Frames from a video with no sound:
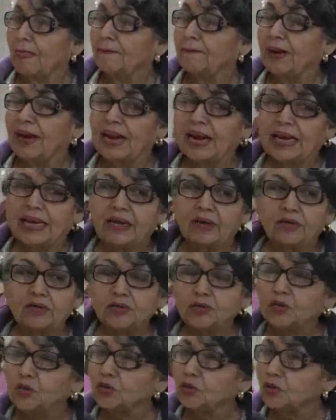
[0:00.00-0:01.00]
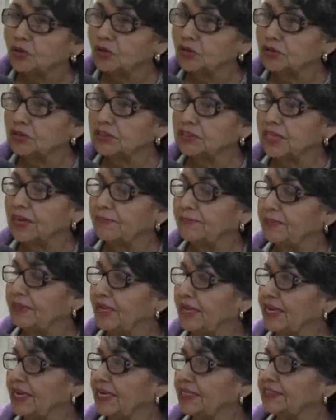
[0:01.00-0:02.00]
para que nosotros
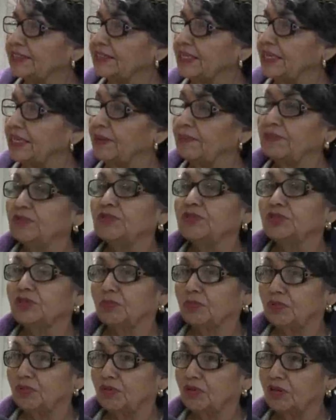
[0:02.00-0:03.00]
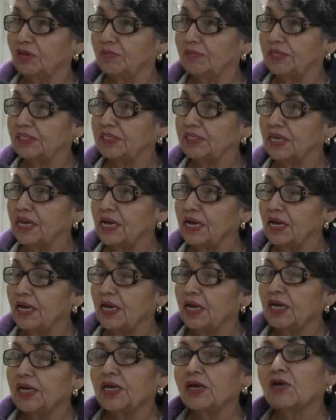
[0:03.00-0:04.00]
también este, demos nuestro punto de vista
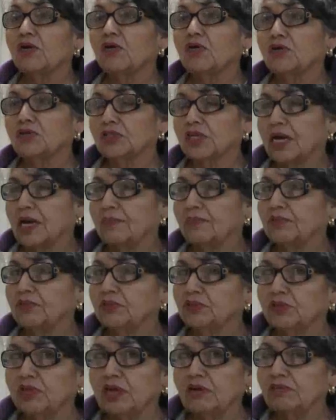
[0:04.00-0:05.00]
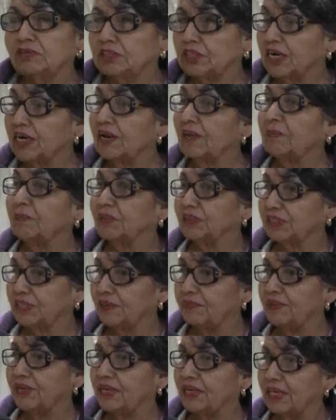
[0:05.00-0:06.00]
y conozcamos todas nuestras
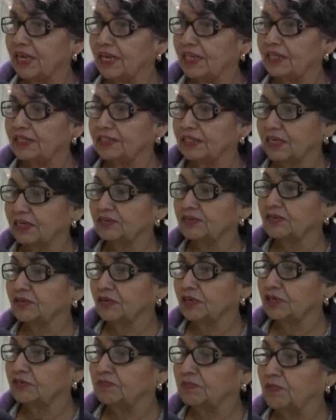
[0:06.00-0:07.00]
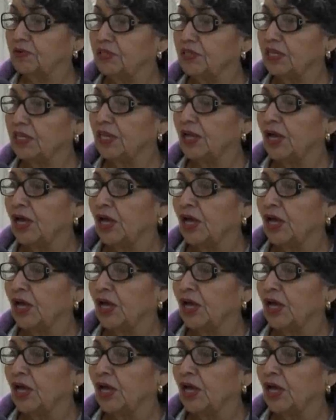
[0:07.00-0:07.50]
responsabilidades que nos corresponden.